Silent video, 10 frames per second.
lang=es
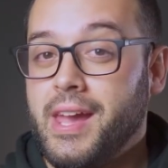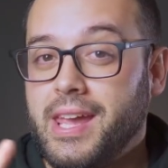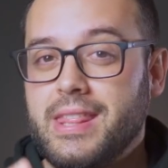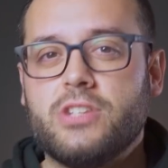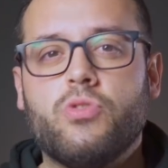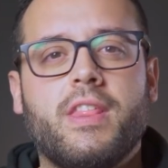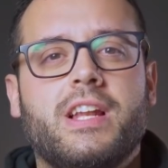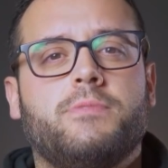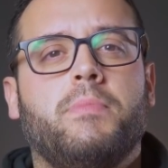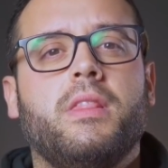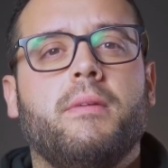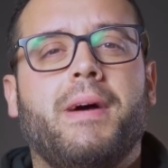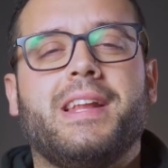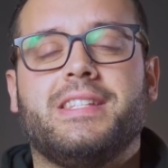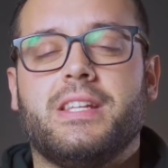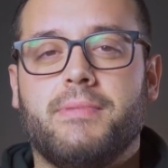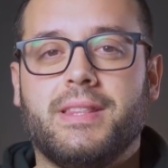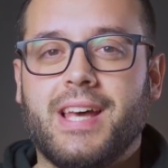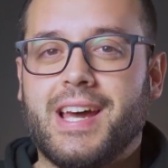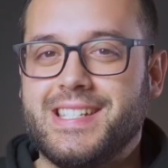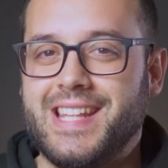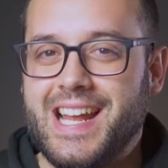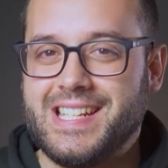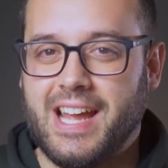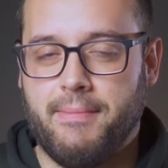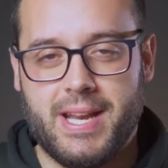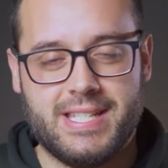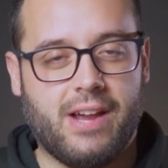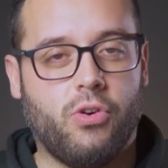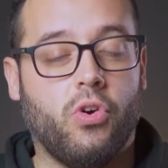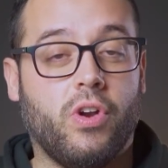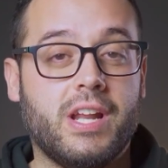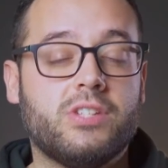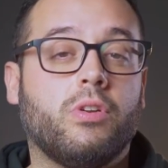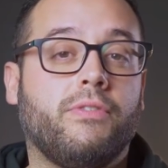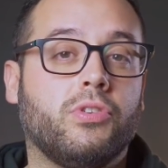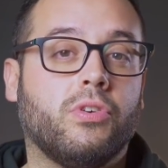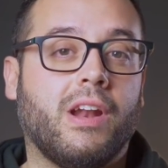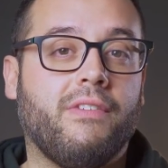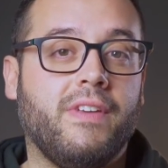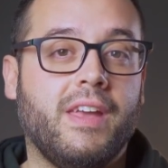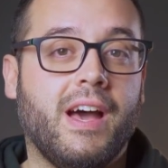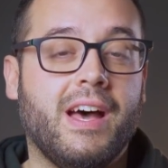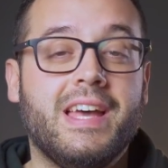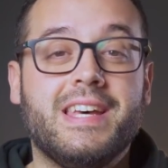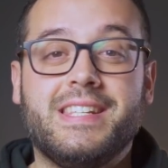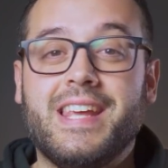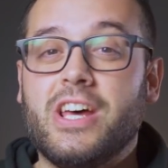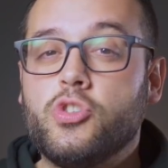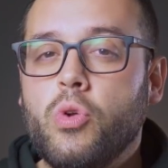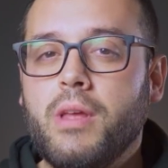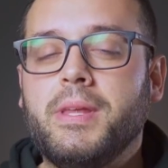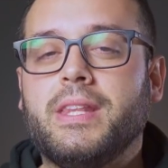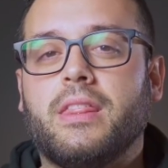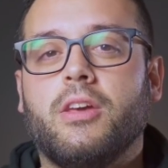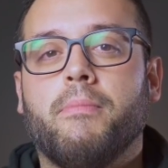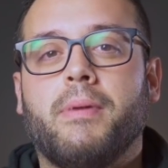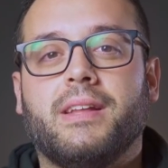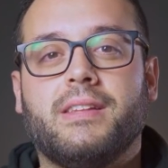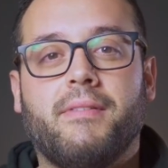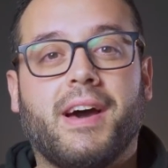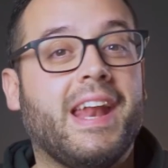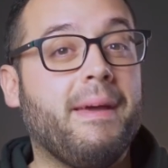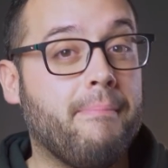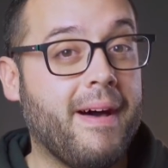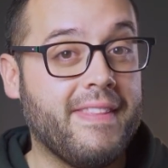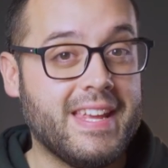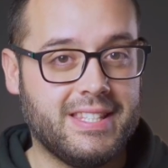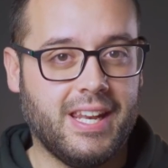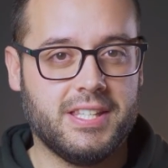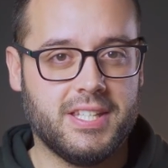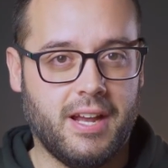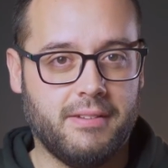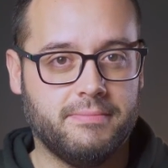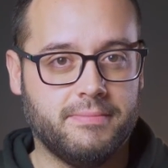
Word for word: Quizás una de las principales desventajas de las cámaras a color en astrofotografía sea su limitación para trabajar en banda estrecha.